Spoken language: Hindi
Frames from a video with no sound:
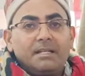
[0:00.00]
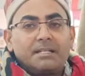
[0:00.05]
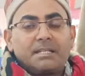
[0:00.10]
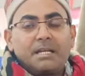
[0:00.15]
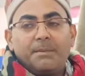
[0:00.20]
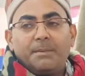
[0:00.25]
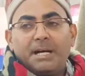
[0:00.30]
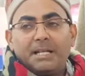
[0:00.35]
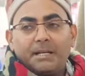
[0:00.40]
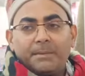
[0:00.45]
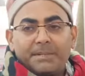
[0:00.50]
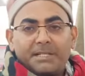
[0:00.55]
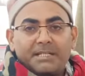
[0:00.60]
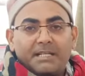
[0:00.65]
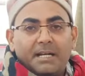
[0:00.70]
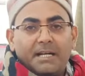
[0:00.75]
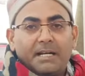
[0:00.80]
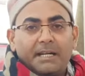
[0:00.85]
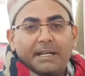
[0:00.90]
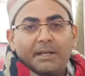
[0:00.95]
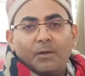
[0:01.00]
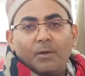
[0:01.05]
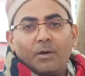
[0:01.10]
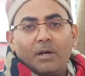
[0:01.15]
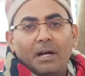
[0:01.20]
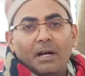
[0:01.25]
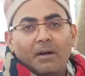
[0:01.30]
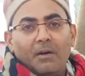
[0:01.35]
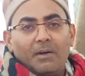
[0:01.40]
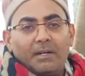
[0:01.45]
इसके बाद अब इसका कटिंग
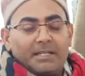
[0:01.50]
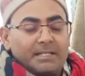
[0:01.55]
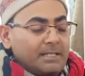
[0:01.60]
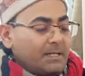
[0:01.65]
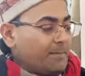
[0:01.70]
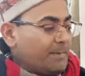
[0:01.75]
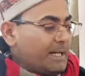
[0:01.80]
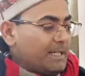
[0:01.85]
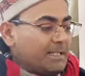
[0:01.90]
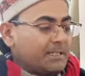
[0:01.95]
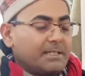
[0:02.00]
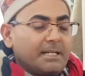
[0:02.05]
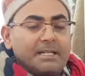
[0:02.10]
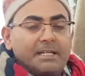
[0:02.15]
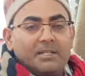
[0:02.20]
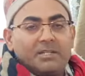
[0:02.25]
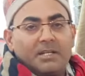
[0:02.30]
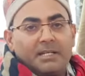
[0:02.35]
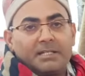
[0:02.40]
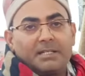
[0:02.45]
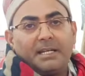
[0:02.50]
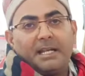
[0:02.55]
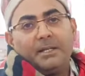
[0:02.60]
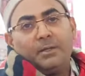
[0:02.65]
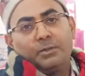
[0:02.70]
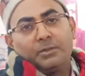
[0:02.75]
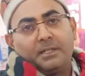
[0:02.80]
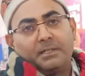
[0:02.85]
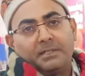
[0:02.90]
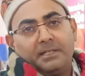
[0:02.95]
होगा और इसके बाद इसका टी शर्ट
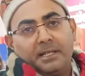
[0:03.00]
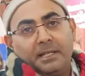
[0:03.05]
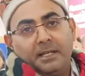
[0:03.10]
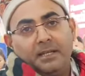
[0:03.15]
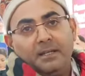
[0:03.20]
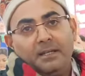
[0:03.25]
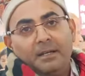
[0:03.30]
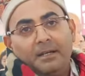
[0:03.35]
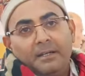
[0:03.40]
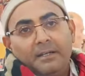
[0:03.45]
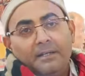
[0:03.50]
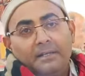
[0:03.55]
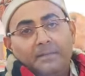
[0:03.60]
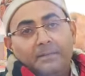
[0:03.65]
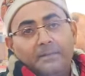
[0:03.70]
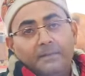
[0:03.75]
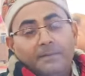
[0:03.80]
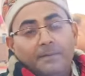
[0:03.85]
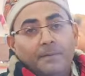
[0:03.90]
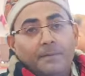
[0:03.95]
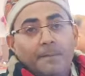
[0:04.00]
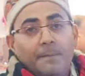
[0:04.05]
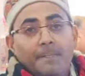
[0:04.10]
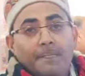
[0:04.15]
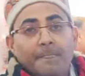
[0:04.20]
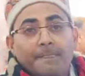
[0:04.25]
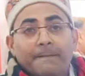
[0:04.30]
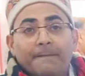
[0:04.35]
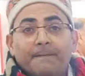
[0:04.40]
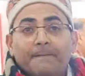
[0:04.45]
सिलाई हो सकता है ये परमानेंट
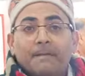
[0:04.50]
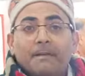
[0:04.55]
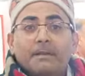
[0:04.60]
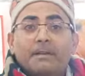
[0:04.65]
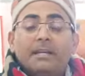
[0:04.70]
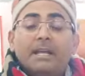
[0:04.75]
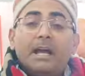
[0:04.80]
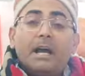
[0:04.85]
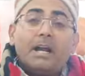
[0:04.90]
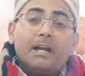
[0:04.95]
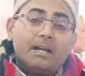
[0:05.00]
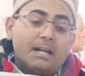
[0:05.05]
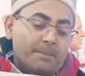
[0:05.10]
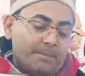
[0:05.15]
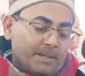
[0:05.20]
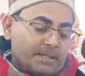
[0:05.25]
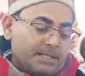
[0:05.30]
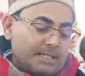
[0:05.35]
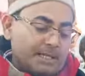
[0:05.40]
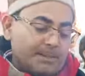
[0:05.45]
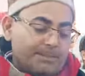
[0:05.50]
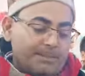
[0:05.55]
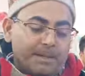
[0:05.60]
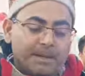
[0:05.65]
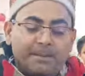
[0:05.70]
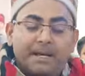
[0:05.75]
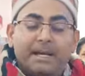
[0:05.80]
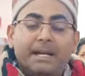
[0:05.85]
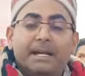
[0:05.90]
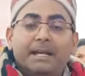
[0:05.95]
प्रिंटिंग है ये हंड्रेड परसेंट
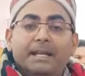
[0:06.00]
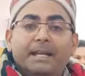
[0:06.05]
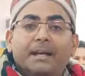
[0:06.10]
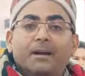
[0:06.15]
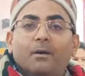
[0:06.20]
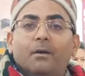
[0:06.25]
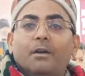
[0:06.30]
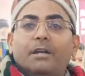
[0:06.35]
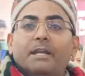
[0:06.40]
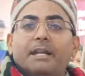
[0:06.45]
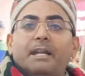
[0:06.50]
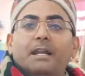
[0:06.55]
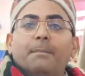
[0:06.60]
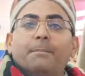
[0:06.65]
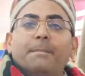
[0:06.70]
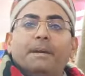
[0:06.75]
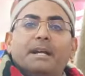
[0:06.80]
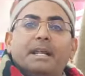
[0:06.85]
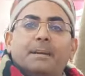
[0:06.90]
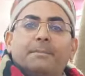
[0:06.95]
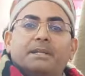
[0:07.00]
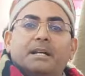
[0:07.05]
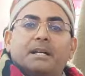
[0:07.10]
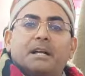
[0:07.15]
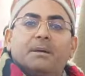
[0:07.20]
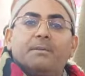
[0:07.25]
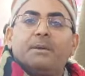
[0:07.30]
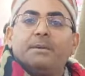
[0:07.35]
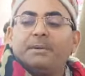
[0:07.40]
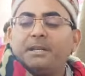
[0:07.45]
परमानेंट है और ये लंबे टाइम
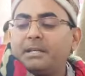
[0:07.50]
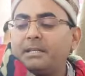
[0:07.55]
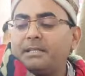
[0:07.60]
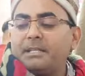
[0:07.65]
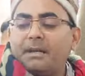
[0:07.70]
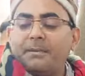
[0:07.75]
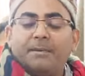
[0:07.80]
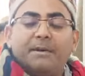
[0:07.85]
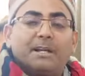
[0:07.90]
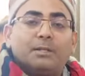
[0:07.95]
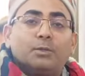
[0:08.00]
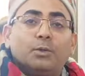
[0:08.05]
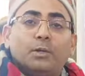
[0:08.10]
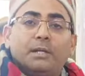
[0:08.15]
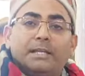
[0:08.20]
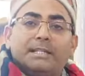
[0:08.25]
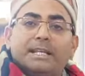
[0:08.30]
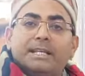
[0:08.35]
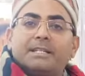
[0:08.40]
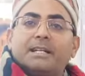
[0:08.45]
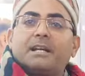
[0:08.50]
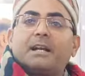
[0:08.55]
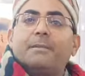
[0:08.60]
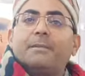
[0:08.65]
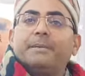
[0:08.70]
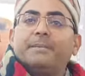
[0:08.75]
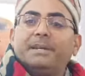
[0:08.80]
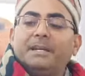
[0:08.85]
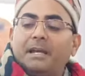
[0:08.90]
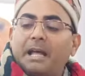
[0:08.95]
तक कभी भी कितना भी बार धुल लीजिए इसे
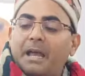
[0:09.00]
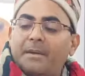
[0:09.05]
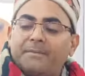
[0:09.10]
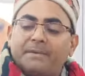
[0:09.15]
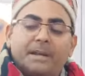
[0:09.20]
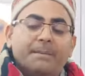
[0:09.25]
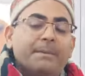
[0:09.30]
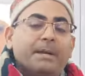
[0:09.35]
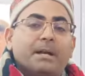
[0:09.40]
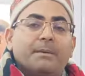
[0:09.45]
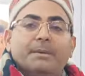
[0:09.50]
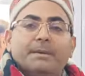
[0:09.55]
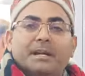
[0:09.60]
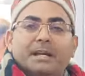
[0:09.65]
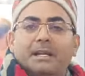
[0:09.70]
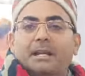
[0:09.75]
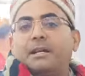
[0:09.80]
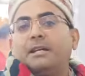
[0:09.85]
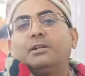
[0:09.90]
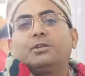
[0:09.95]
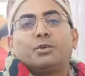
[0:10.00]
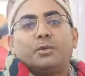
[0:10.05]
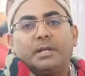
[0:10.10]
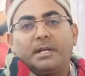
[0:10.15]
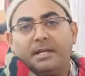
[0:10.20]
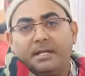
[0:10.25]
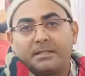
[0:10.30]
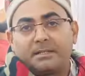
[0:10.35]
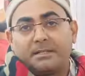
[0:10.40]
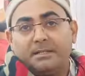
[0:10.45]
कभी भी लाइफ टाइम में कभी कलर नहीं
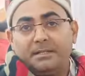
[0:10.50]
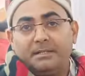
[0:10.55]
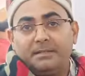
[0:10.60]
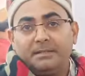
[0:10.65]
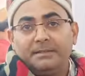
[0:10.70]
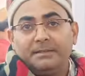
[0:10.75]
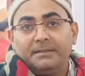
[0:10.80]
छुटेगा इसका